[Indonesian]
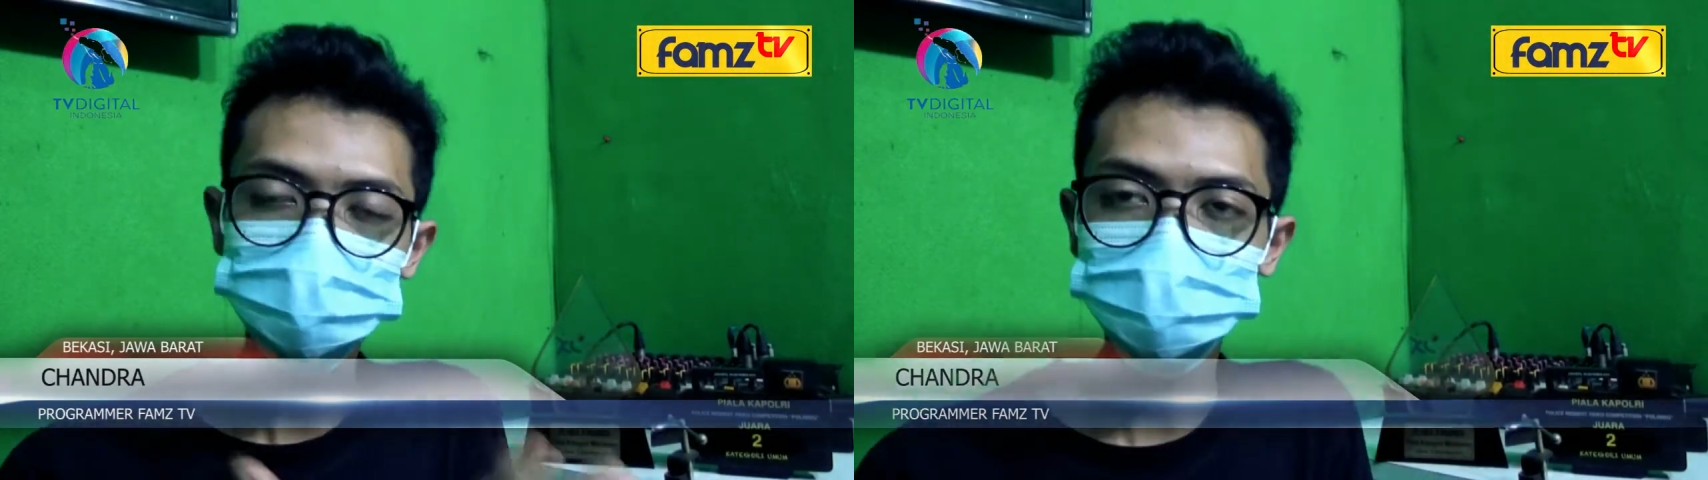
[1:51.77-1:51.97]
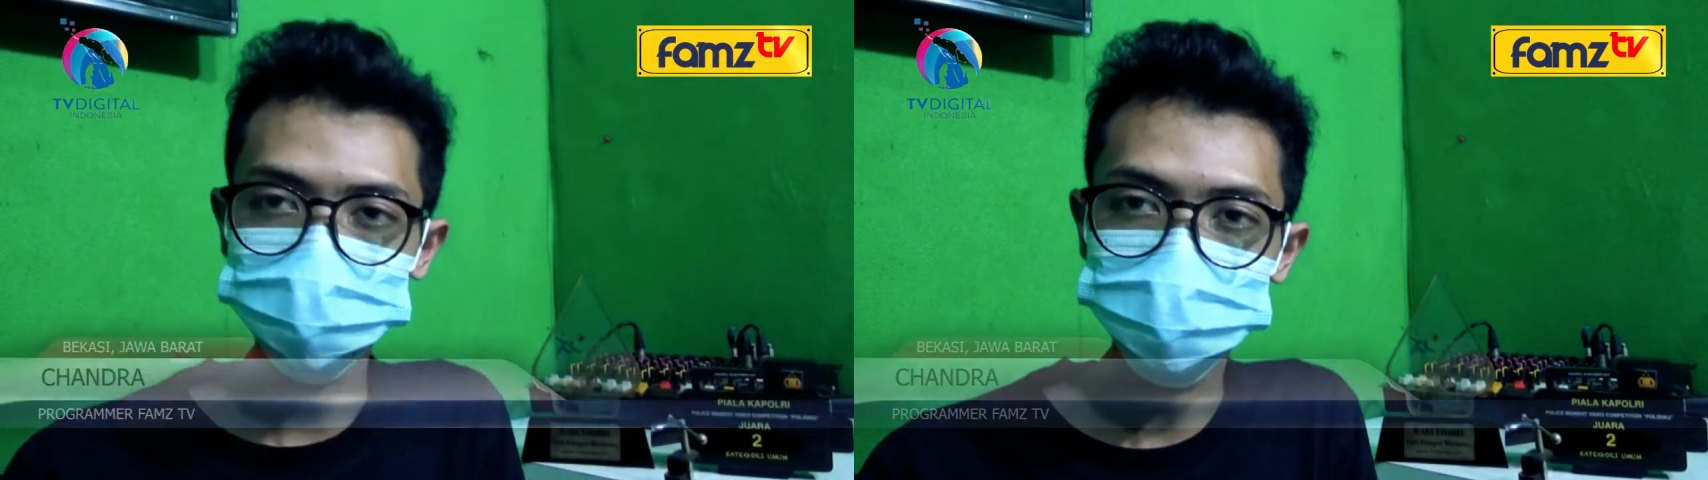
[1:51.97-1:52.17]

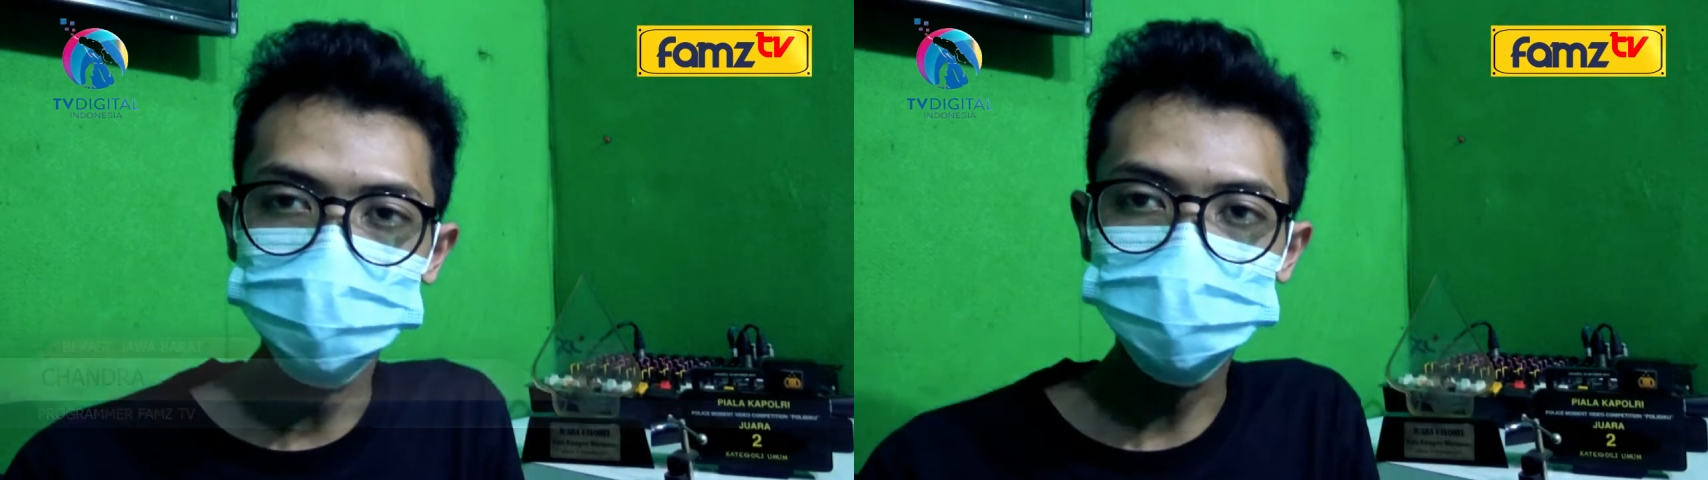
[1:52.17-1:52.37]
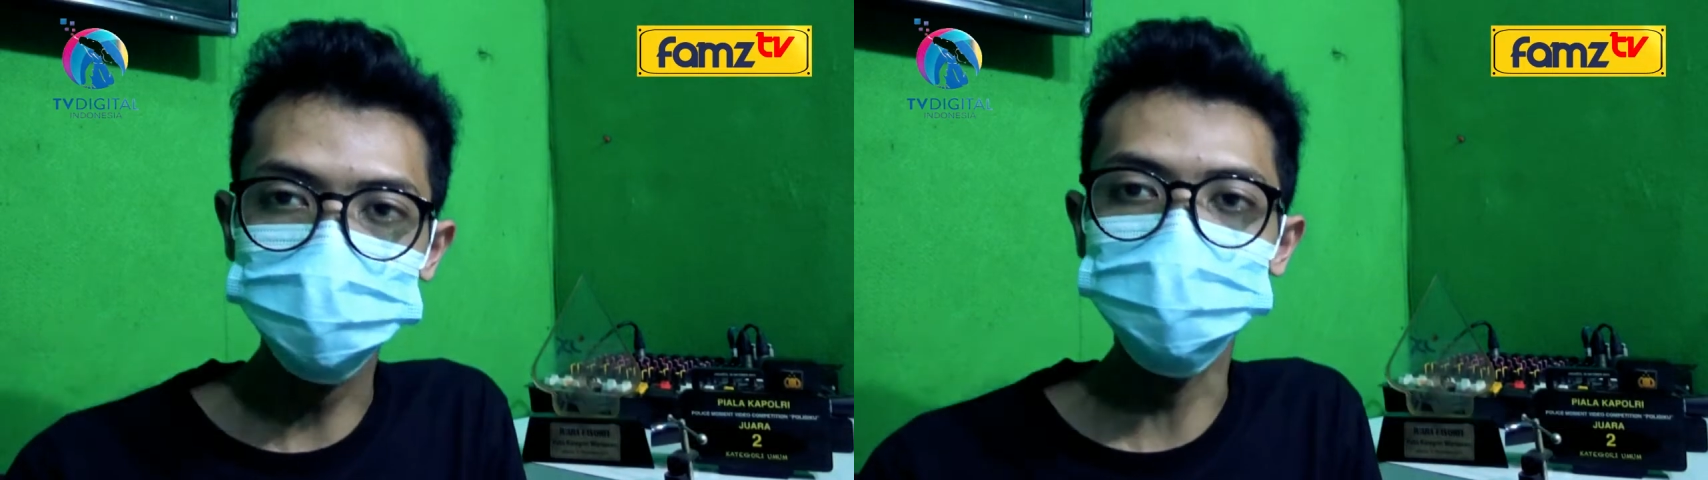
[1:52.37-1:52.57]
dunia
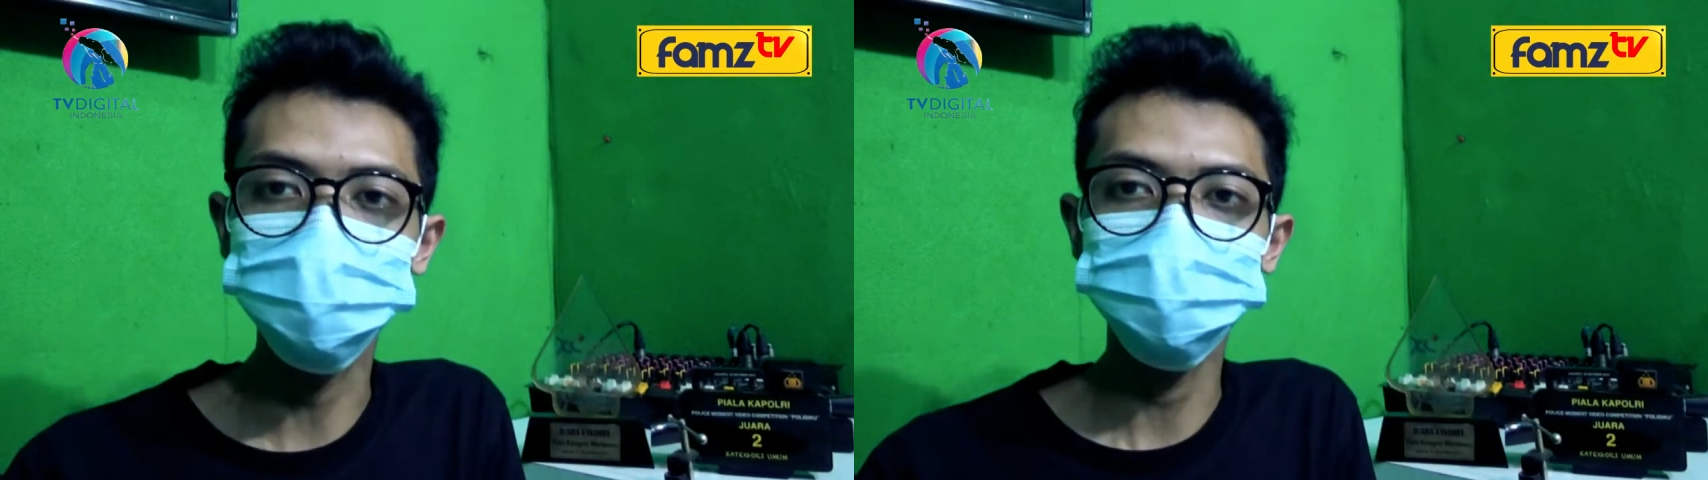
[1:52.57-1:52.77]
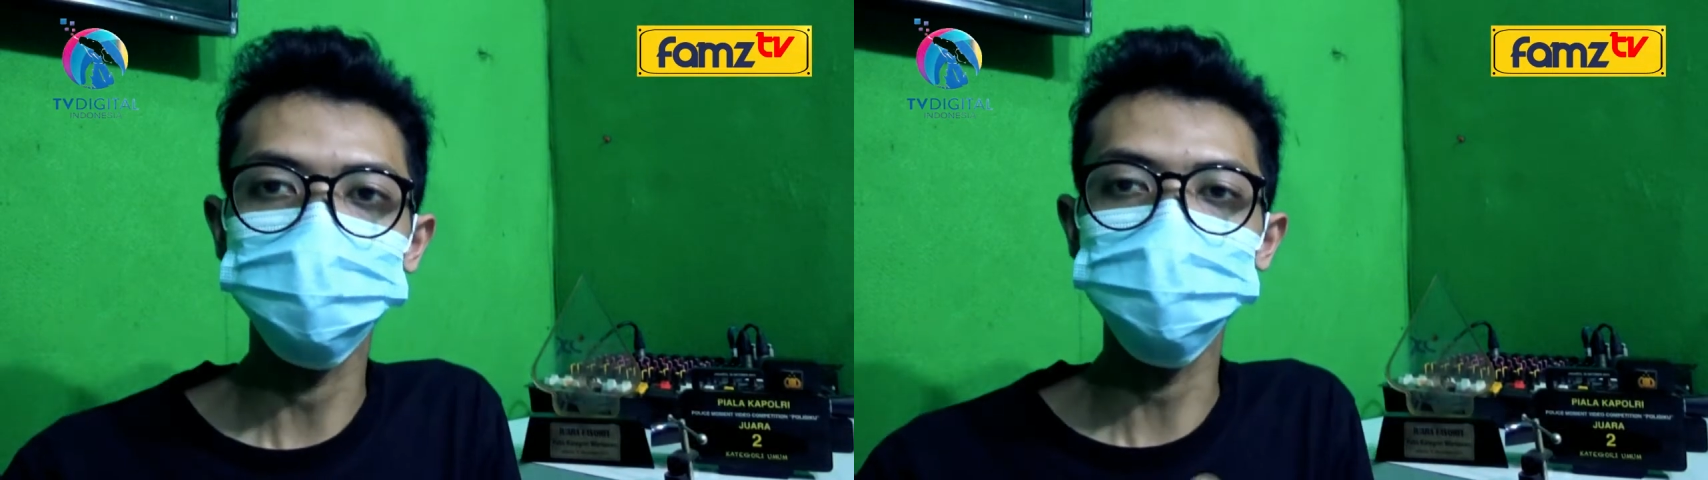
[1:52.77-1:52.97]

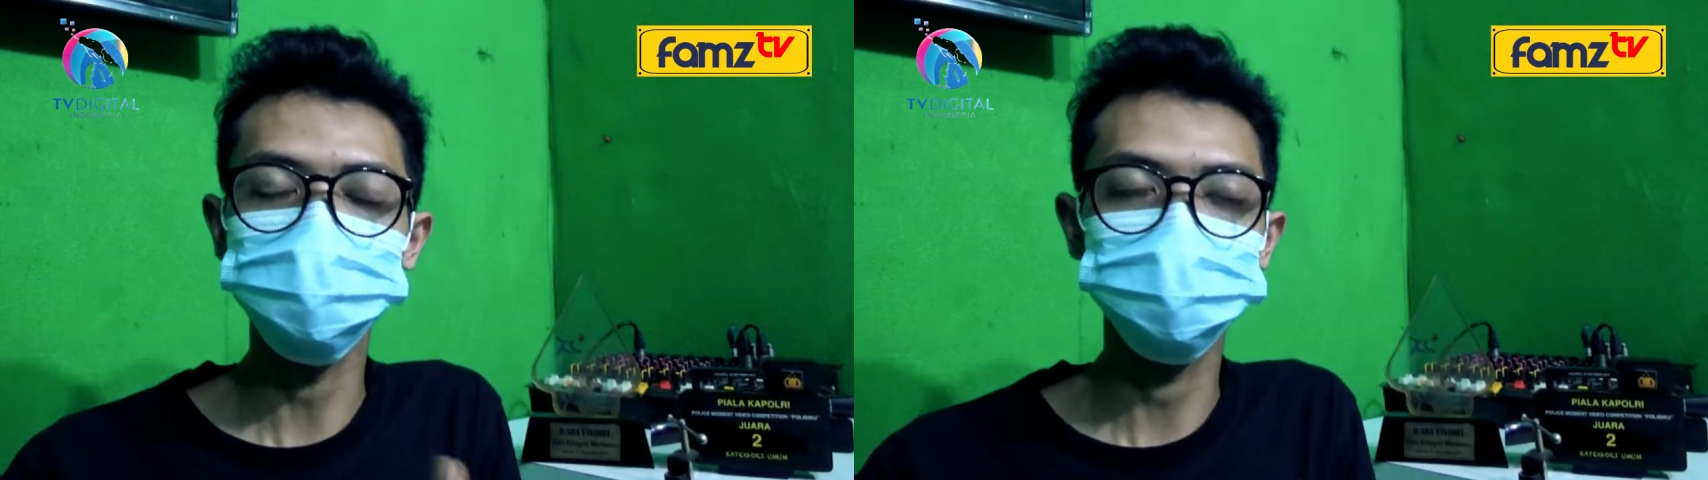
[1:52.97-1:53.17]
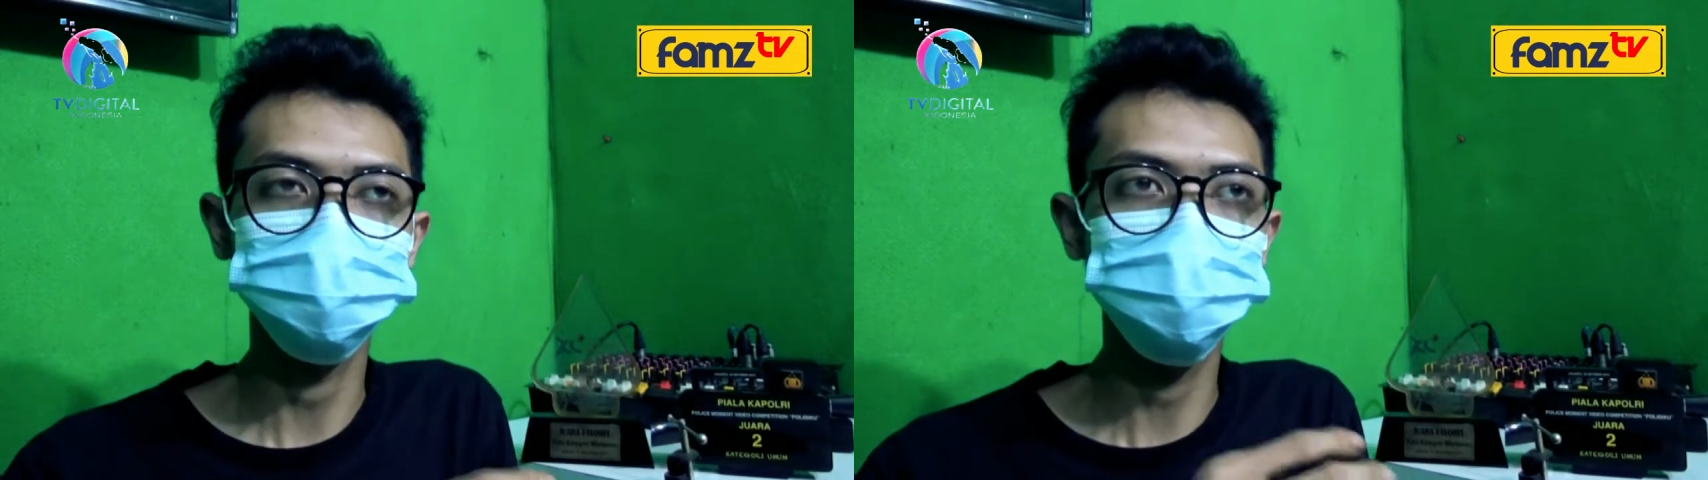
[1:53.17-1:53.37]
digital
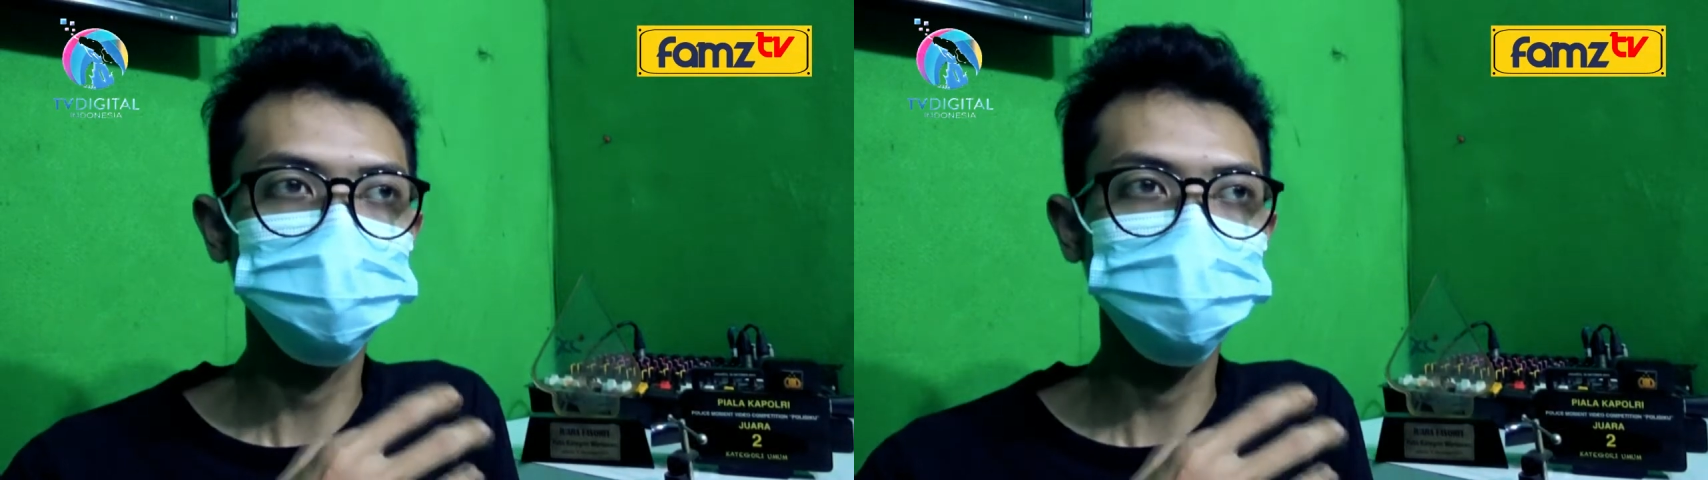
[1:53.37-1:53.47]
yang